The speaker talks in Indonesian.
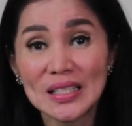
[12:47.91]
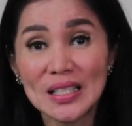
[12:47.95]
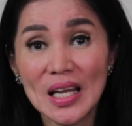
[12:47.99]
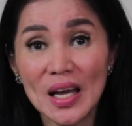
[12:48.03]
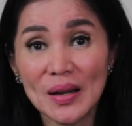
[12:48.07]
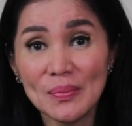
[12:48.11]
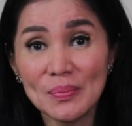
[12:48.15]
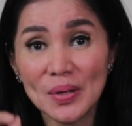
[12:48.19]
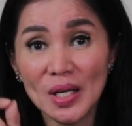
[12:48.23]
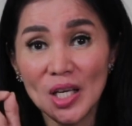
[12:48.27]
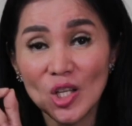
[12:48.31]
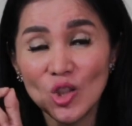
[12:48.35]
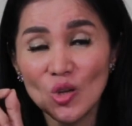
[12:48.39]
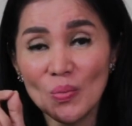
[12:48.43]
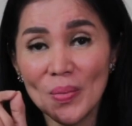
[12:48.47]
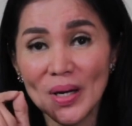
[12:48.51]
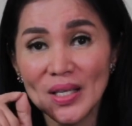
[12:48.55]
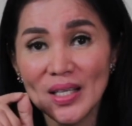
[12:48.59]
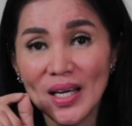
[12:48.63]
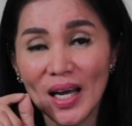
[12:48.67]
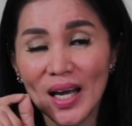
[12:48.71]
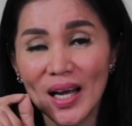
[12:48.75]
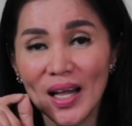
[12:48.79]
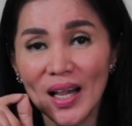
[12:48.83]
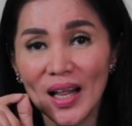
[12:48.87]
Dan begitu
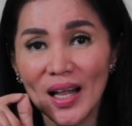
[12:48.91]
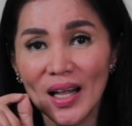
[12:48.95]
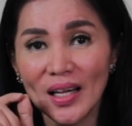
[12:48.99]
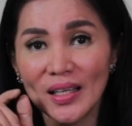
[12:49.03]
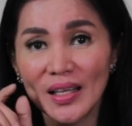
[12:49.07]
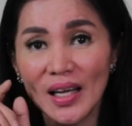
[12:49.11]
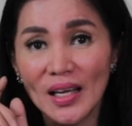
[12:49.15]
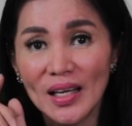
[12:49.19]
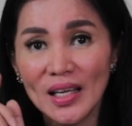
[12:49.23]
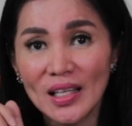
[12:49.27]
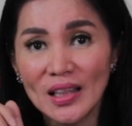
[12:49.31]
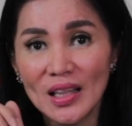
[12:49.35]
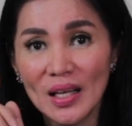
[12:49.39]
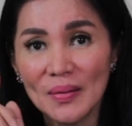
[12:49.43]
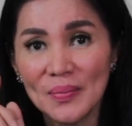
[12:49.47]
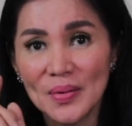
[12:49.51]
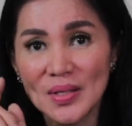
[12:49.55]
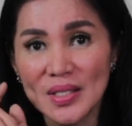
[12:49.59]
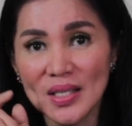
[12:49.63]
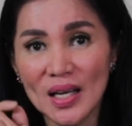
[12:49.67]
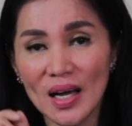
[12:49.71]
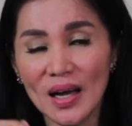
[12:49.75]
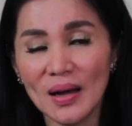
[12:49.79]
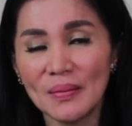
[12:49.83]
banyak hal-hal yang kita bisa